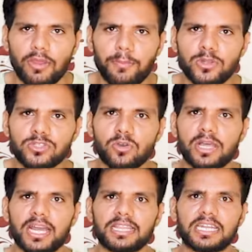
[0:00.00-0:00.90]
वह पुलिस को
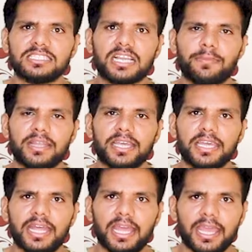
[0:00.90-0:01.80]
लगातार चकमा दे
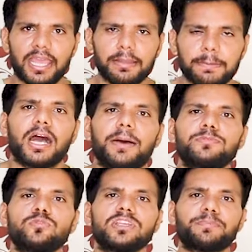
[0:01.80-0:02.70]
रहा है अब
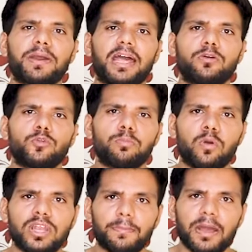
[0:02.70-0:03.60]
सूरजपाल उर्फ
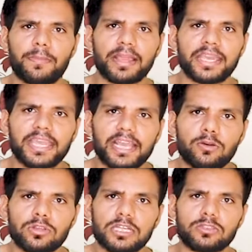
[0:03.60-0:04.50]
भोले बाबा की एक
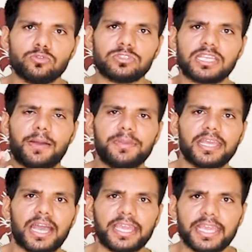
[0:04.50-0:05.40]
और करतूत
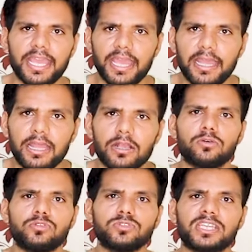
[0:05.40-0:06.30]
सामने आई है
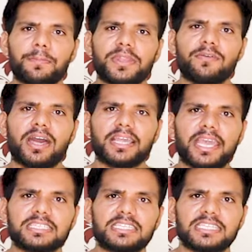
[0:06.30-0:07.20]
खुद उसके परिवार के
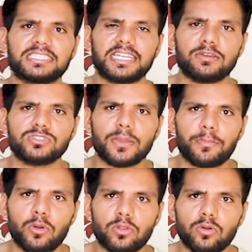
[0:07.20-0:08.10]
एक सदस्य ने उसकी
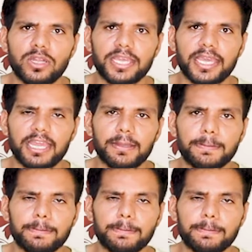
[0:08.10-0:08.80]
पोल खोली है